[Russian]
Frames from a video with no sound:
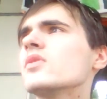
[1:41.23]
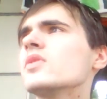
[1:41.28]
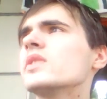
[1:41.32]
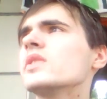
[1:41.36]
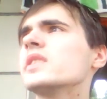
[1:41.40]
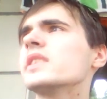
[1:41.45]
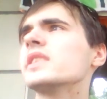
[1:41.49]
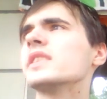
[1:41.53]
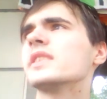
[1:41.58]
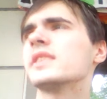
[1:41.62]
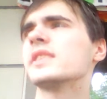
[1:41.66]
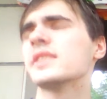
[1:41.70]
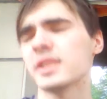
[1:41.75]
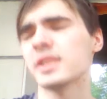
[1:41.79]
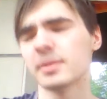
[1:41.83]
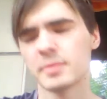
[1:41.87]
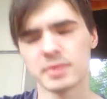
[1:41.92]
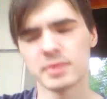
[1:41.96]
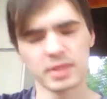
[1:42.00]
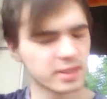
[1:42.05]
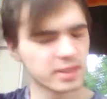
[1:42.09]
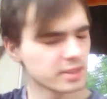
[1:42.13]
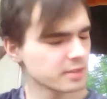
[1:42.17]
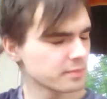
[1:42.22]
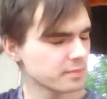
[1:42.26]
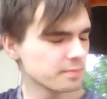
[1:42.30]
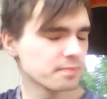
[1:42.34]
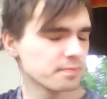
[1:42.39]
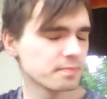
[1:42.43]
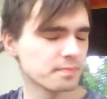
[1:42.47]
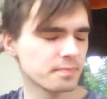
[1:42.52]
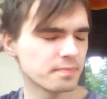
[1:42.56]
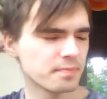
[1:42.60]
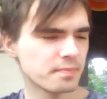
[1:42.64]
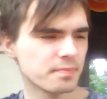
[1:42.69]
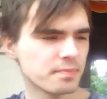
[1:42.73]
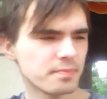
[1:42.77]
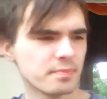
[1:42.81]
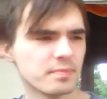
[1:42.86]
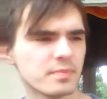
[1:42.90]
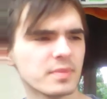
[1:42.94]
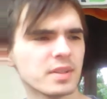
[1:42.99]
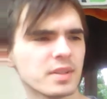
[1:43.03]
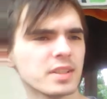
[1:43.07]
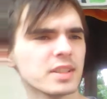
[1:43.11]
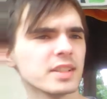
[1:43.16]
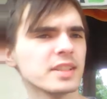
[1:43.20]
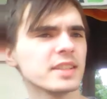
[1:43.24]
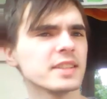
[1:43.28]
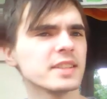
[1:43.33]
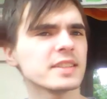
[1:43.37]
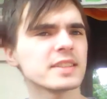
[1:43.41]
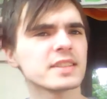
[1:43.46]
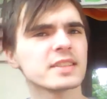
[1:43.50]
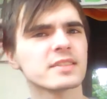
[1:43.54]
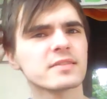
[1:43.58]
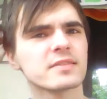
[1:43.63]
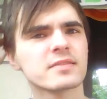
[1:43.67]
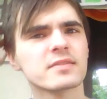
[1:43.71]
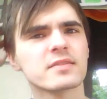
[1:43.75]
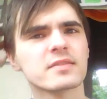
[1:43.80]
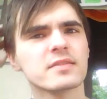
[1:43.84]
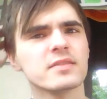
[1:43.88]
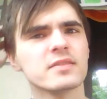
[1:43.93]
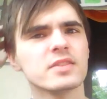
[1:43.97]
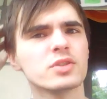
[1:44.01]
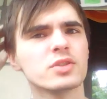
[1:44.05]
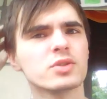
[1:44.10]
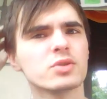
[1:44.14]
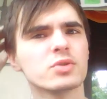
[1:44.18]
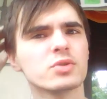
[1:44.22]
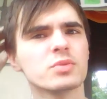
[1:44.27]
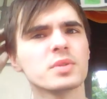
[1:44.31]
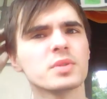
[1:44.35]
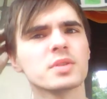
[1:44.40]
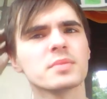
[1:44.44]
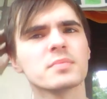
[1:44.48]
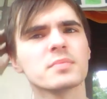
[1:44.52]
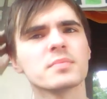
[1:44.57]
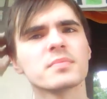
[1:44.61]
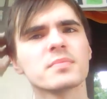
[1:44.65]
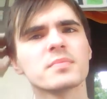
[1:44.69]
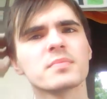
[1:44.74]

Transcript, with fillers: вот этих самых малолеток в ютубе.